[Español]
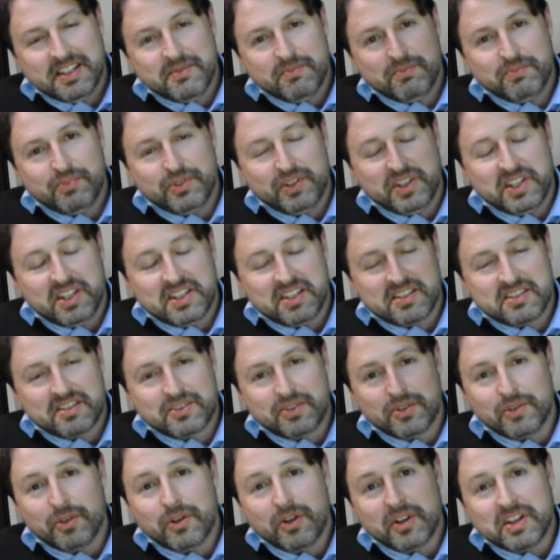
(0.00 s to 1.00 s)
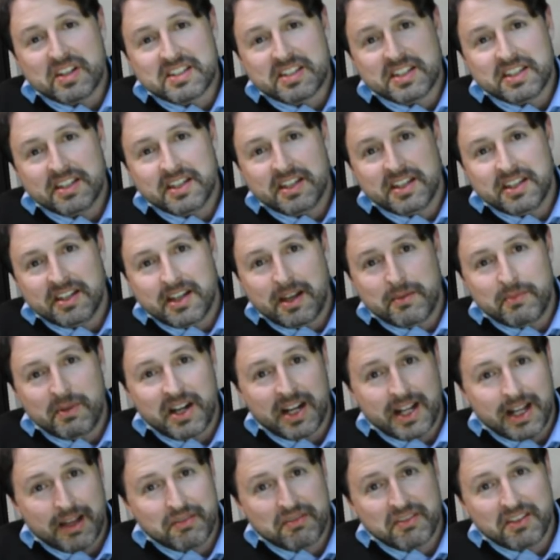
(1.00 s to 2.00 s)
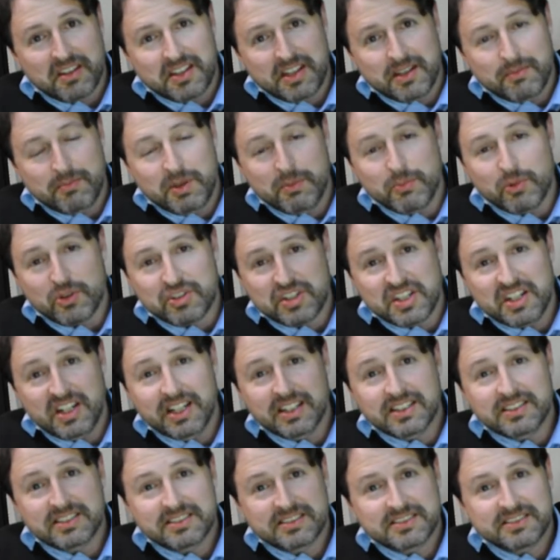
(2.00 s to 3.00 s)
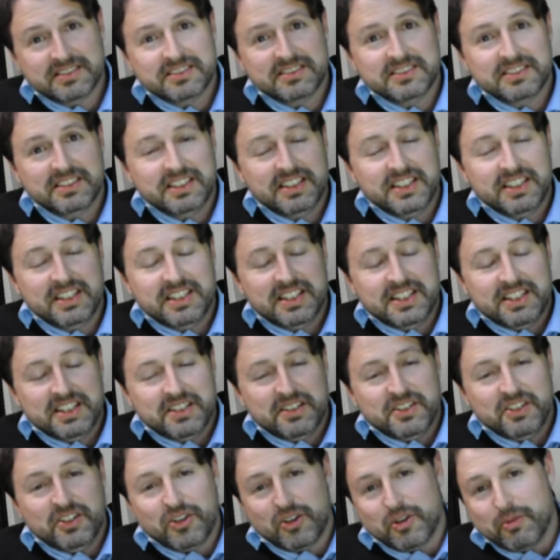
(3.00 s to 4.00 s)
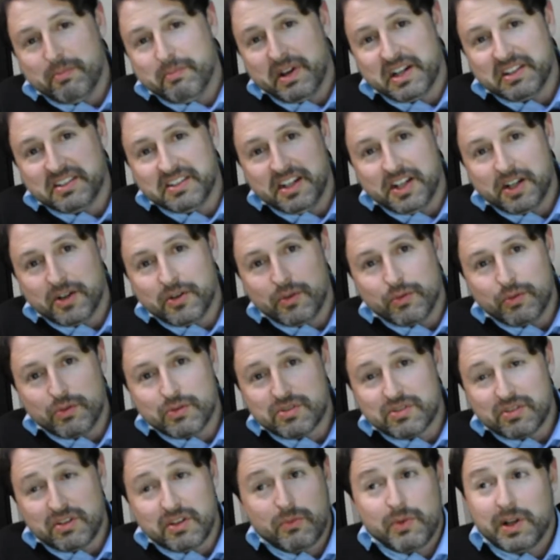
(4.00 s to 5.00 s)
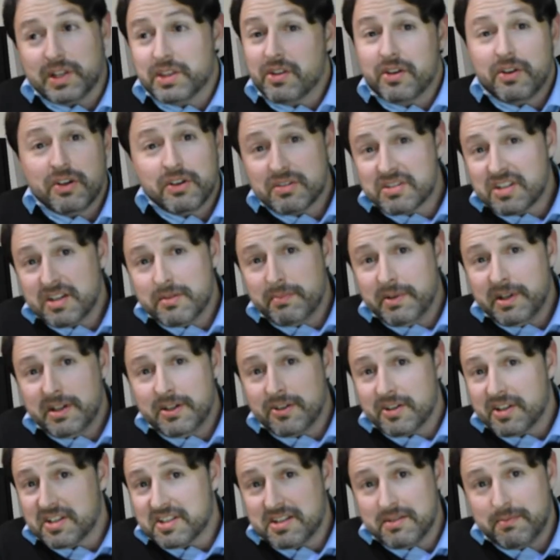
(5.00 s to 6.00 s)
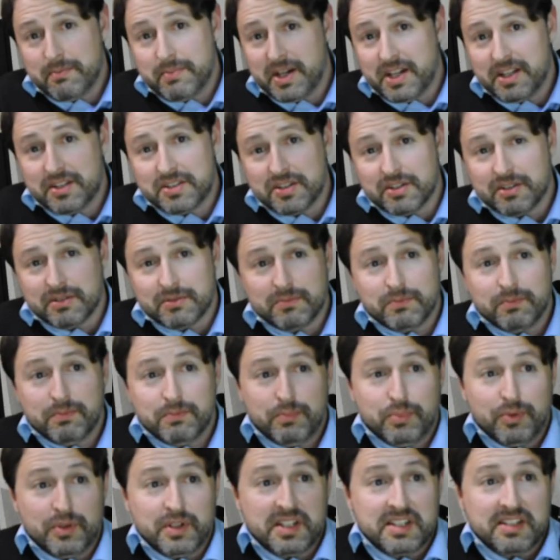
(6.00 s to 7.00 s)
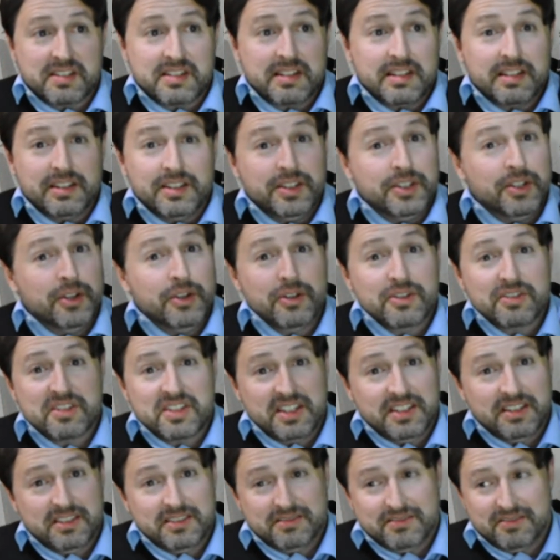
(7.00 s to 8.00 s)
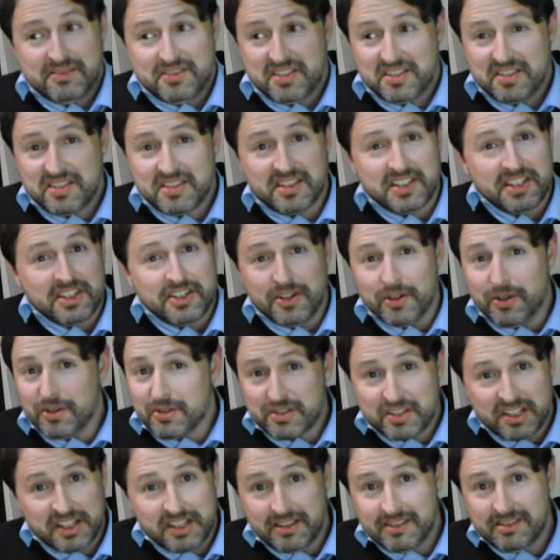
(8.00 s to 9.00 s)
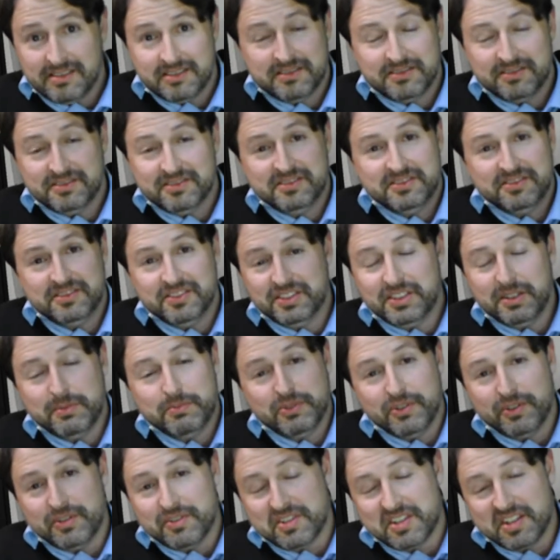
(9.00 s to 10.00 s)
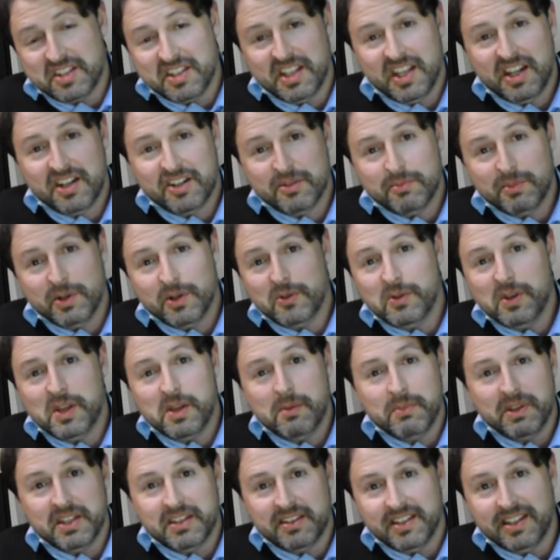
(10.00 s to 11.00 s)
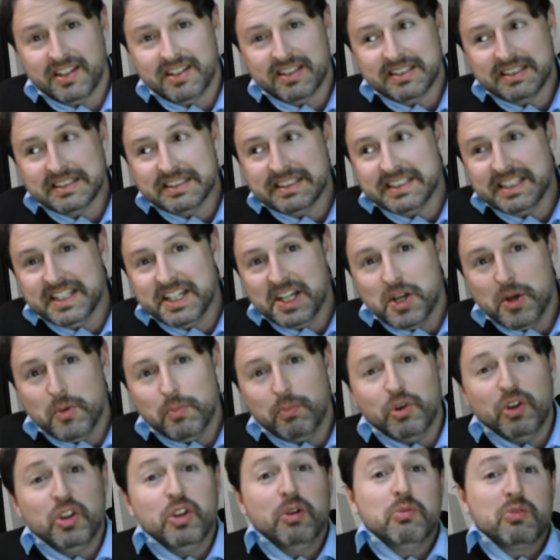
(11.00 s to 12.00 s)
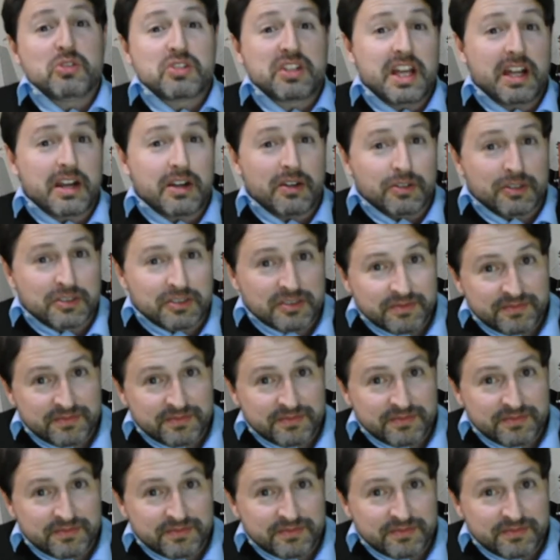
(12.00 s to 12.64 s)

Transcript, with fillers: pues todo lo que esté a mi alcance y en mi mochila, lo compartiré con gusto. Y cuando no lo sepa, lo que siempre he hecho, pues no lo sé. Si no lo sé, no te puedo enseñar, no me lo voy a inventar. Puedo buscarlo,